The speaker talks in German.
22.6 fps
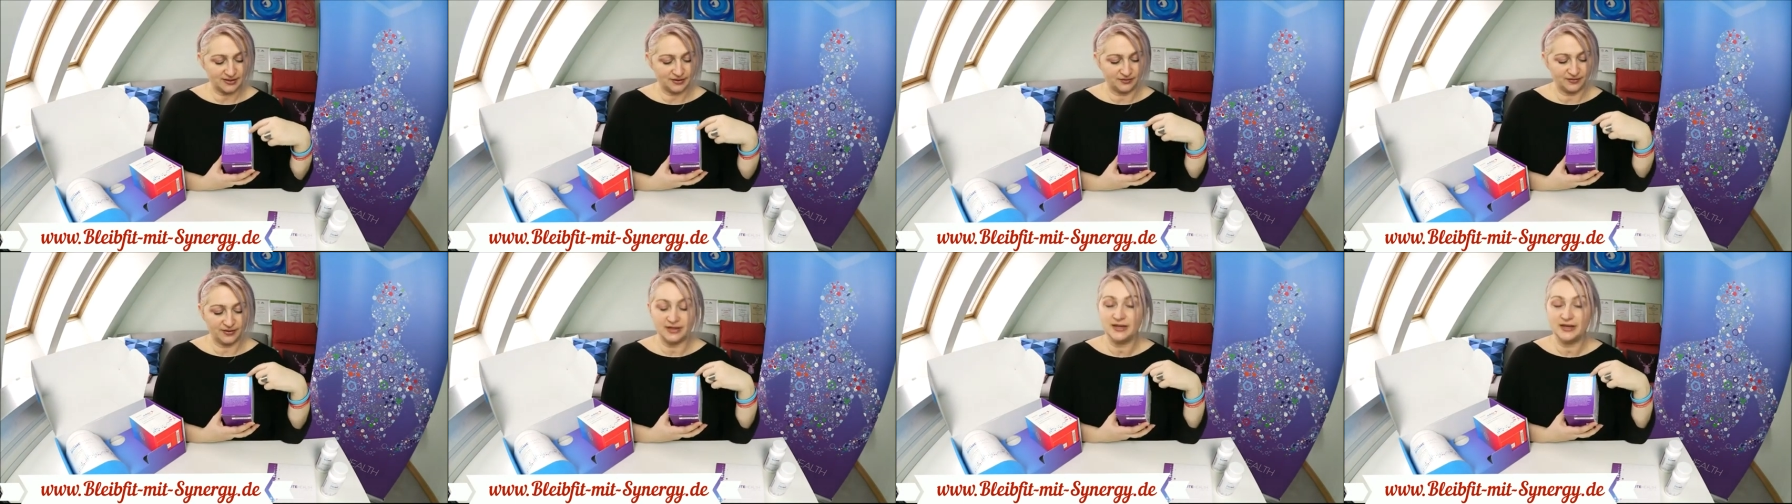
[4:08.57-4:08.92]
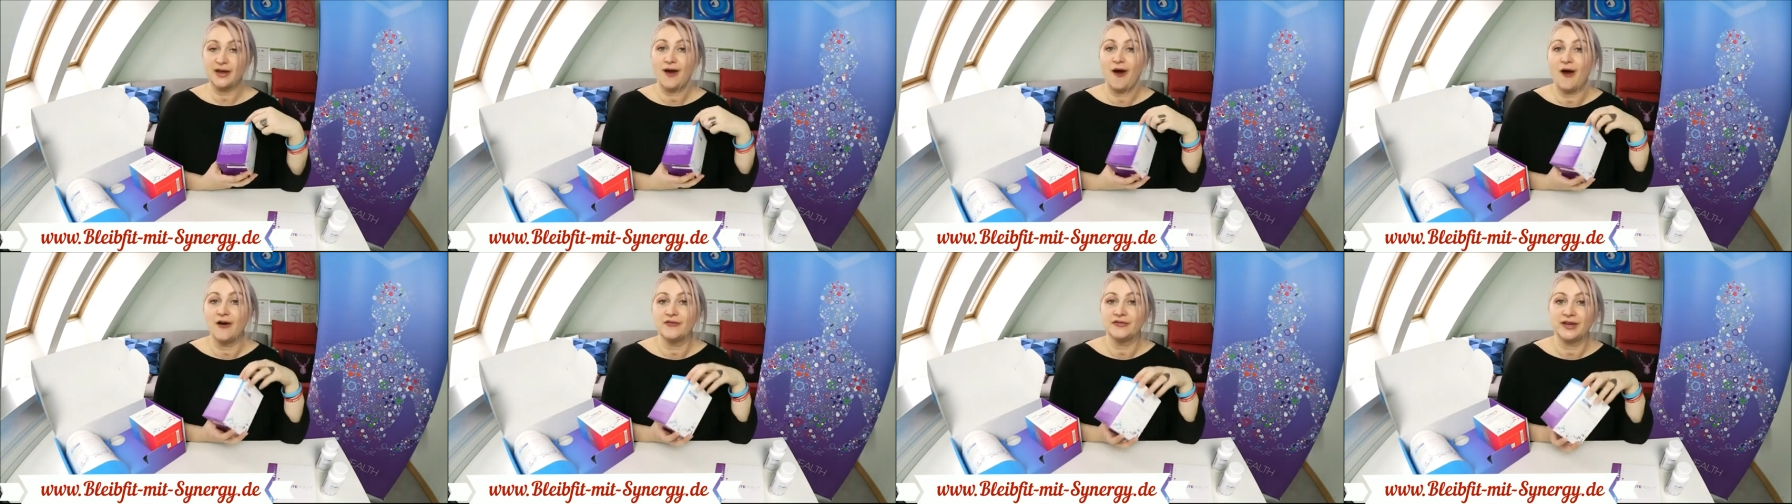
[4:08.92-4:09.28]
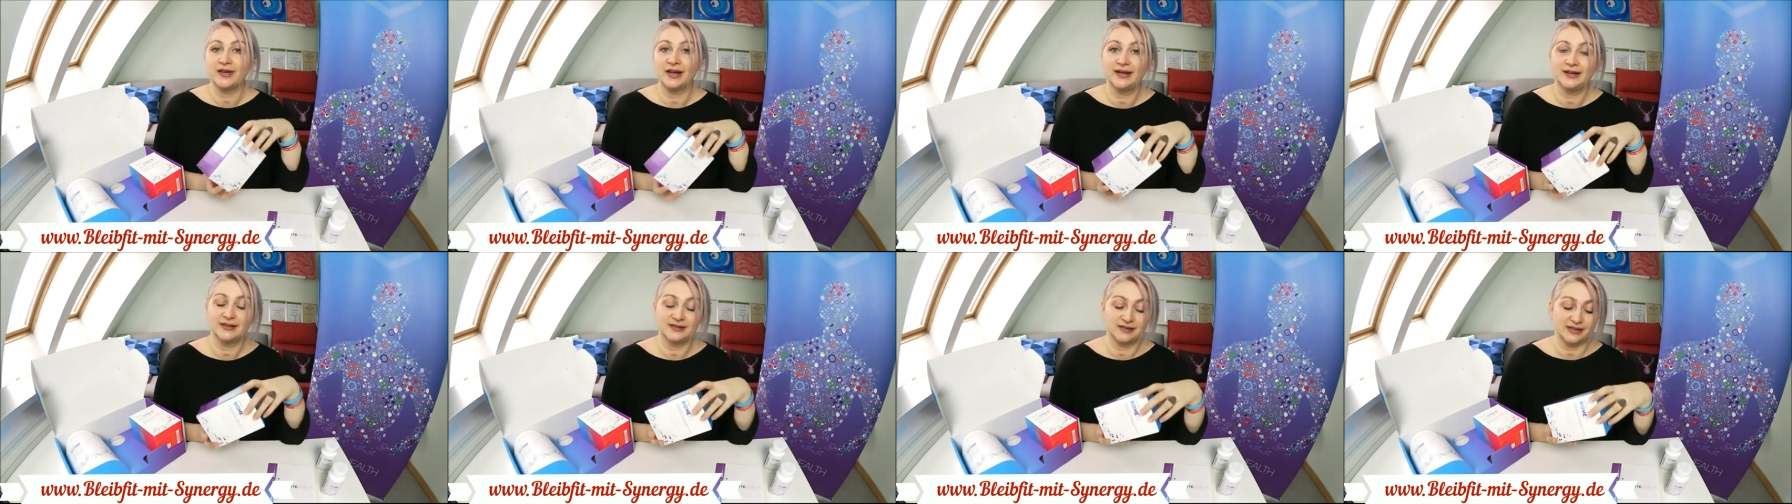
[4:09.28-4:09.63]
die wir hier
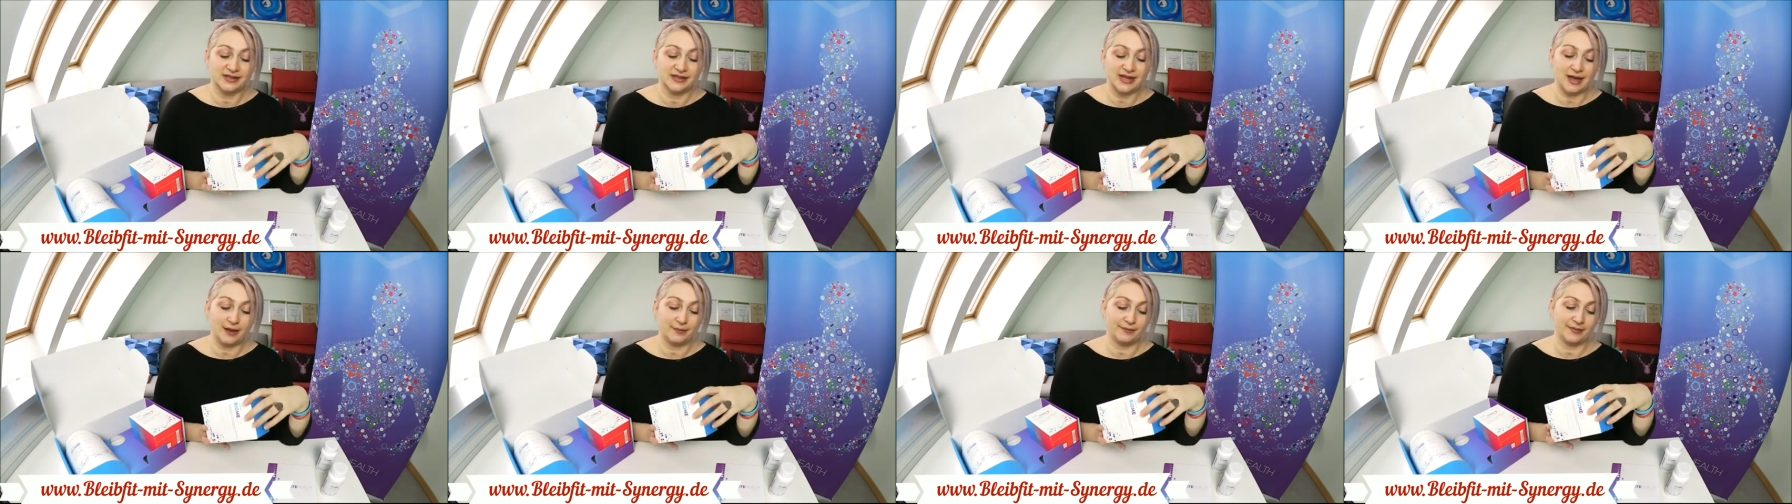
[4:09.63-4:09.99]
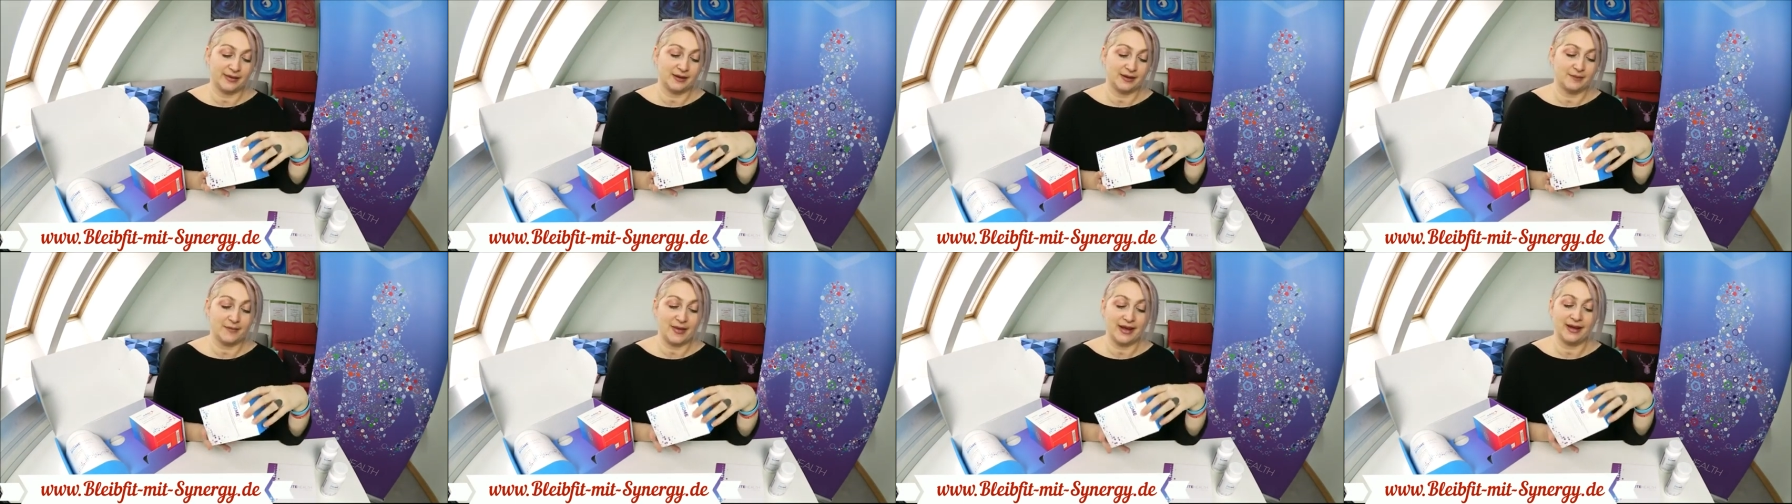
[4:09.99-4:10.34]
aufgelistet haben in